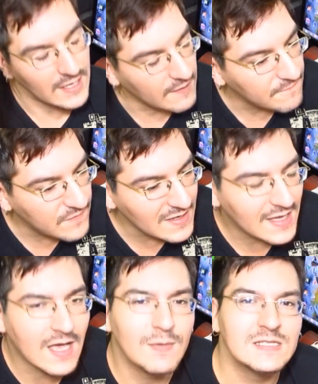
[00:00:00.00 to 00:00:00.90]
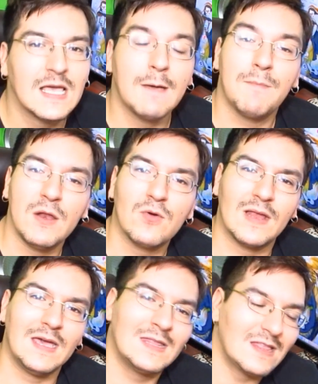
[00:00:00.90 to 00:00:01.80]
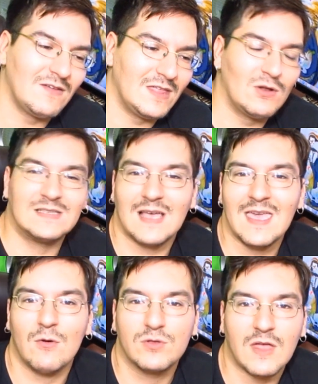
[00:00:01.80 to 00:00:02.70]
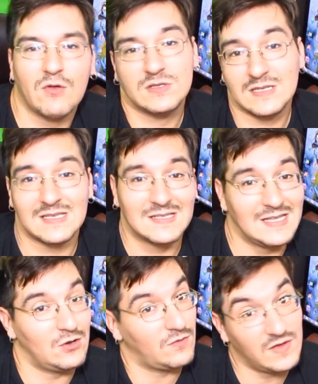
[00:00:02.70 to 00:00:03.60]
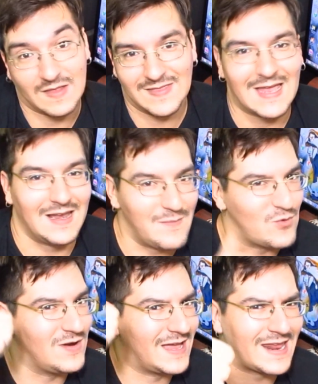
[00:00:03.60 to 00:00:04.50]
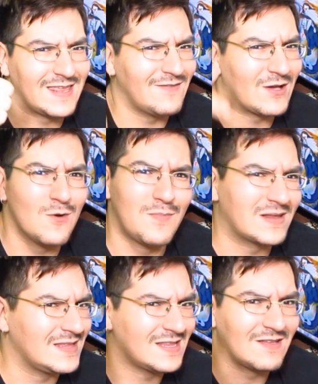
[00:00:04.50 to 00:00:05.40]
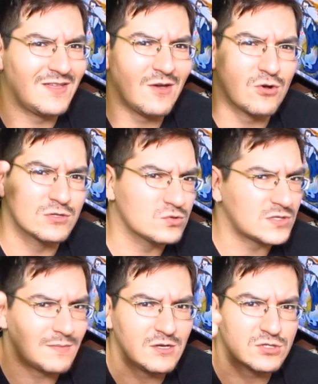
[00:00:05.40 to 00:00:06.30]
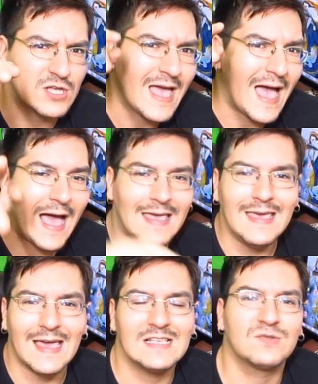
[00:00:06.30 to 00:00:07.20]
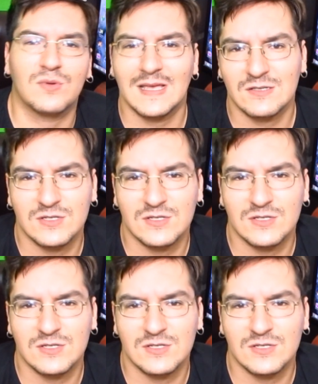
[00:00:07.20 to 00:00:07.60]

En fin Nakamas, espero que este video les haya gustado y si es así no olviden darle pulgar arriba, compartir este video con sus amigos ahí en sus redes